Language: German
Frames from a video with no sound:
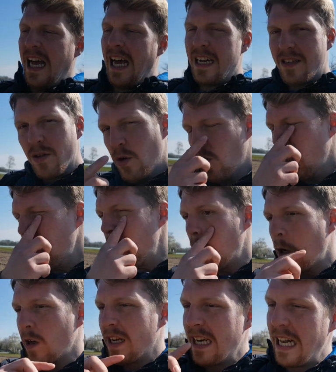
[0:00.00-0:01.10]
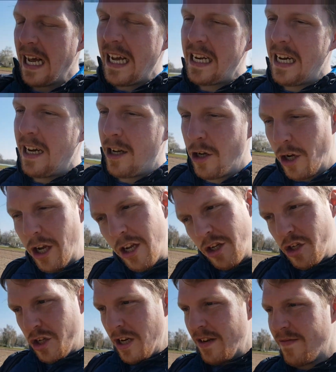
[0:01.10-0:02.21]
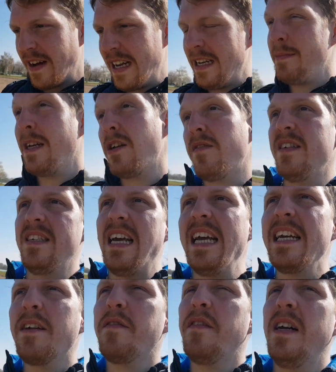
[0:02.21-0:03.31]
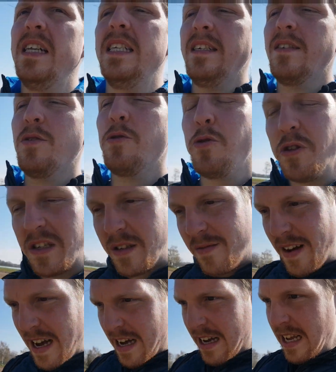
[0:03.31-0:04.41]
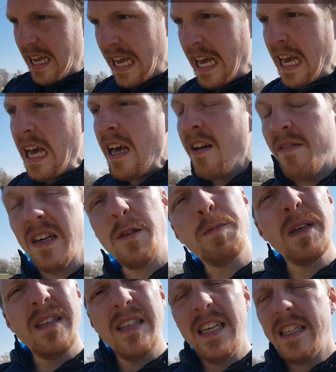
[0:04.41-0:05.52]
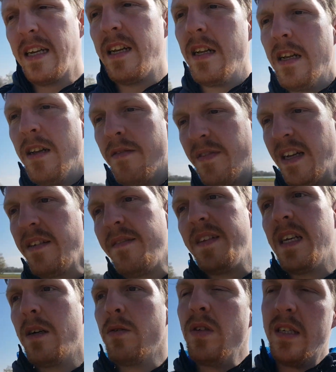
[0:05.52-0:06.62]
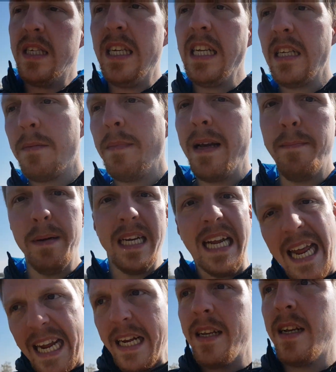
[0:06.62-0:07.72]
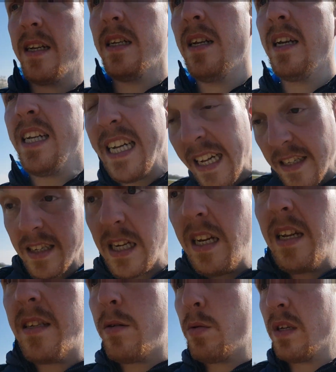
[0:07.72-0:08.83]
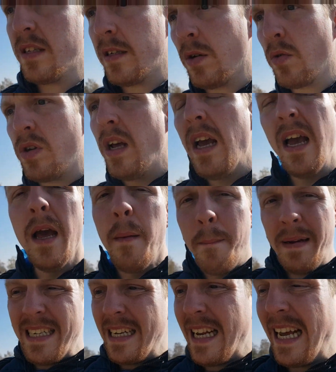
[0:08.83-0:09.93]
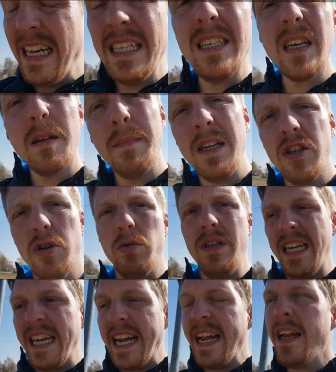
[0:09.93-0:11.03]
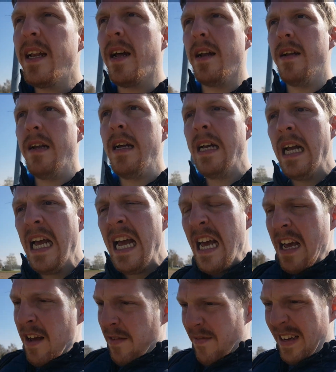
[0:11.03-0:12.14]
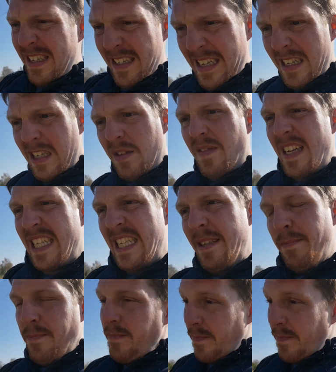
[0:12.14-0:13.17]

Ach so, und noch ein kleiner Schnitt, weil mir noch was eingefallen ist. Und zwar, was passiert denn, wenn wir uns nicht mehr begegnen, jetzt in der Situation mit den älteren Menschen und den Kindern? Was ist, wenn